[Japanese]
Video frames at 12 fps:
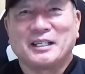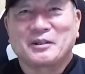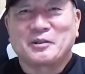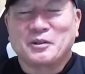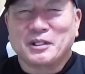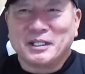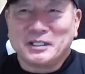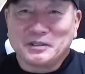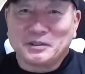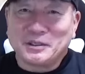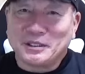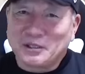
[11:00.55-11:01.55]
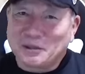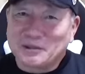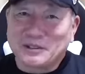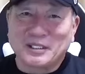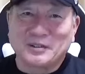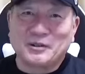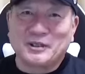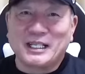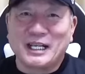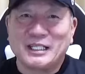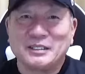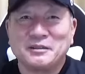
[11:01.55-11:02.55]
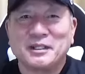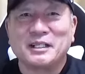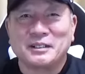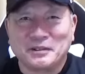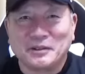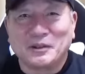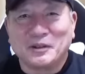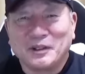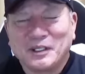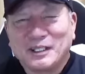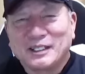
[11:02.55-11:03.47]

これ以上勢いつけるのにないぐらいの